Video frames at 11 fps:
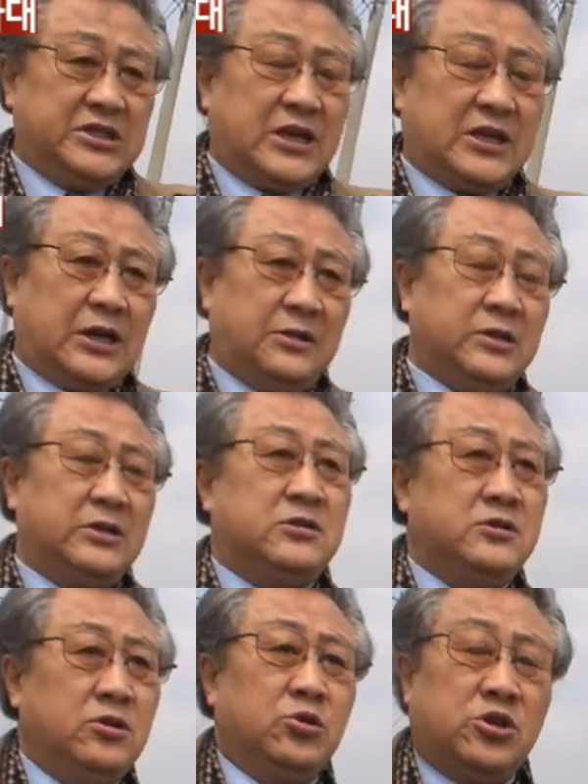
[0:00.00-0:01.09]
나갔다
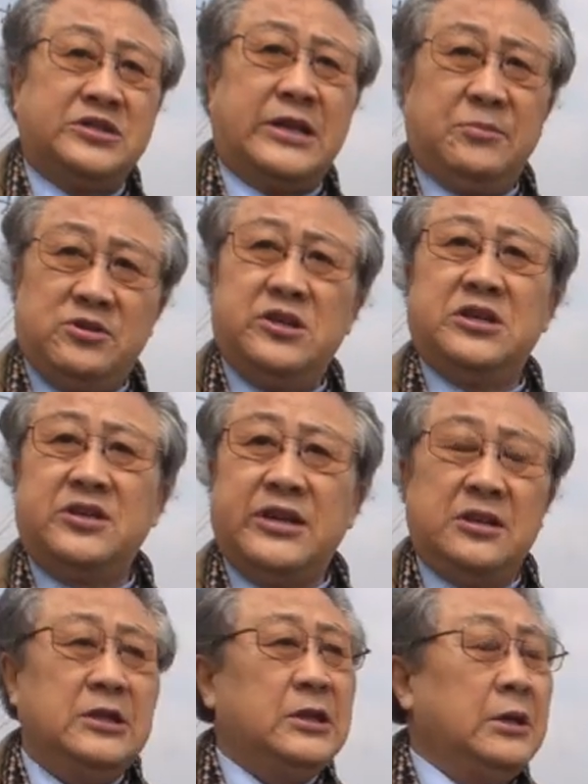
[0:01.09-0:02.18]
어떤 사람이 그래서 난